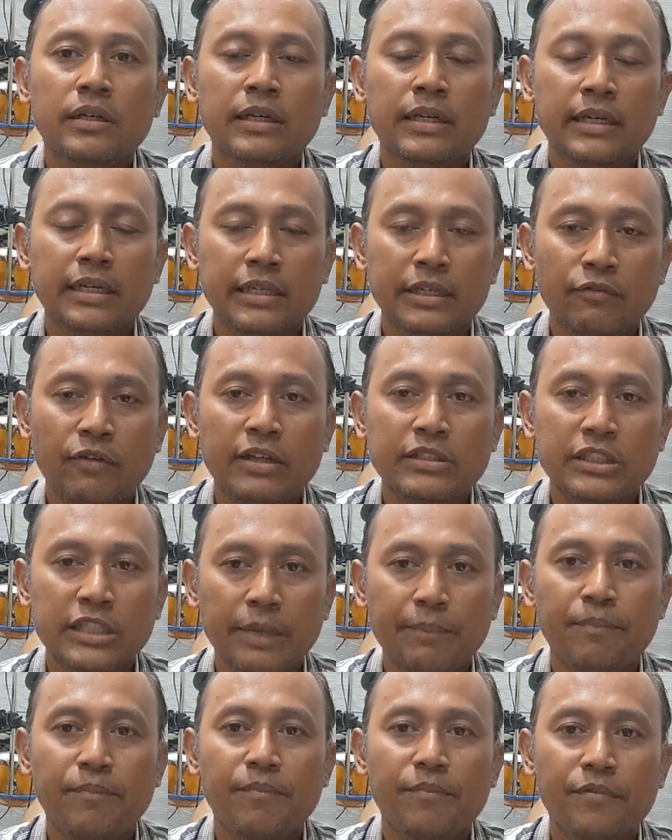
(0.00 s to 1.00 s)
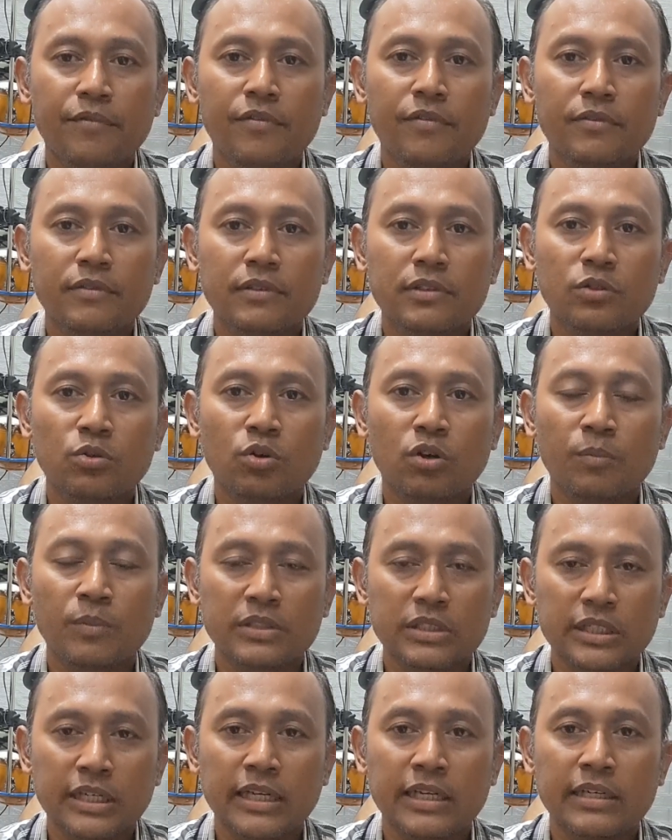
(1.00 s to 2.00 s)
eh, wajib turun
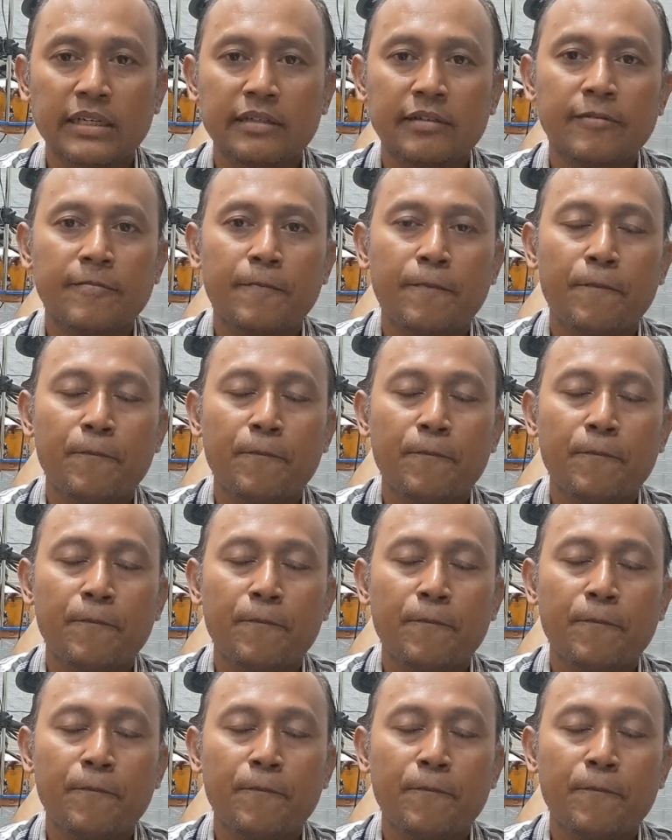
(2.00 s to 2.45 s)
mesin